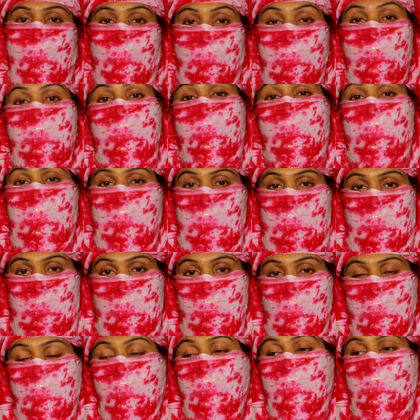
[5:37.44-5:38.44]
দুই লাখ
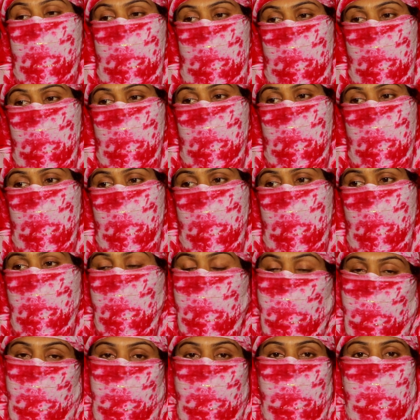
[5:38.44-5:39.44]
টাকা
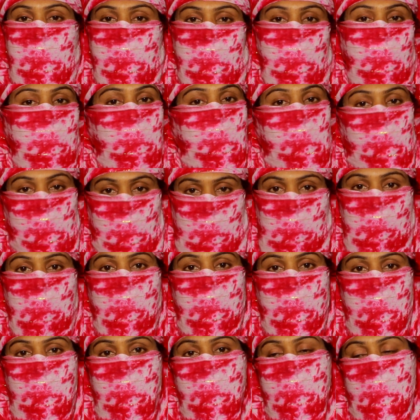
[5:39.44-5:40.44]
আমার বাপে দুই লাখ টাকা
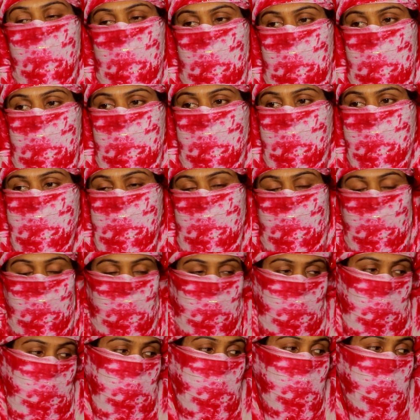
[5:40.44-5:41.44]
দেবে
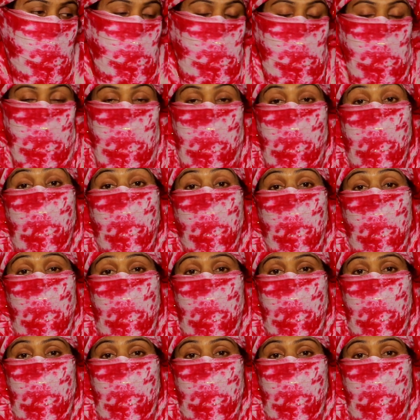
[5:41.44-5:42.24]
কেন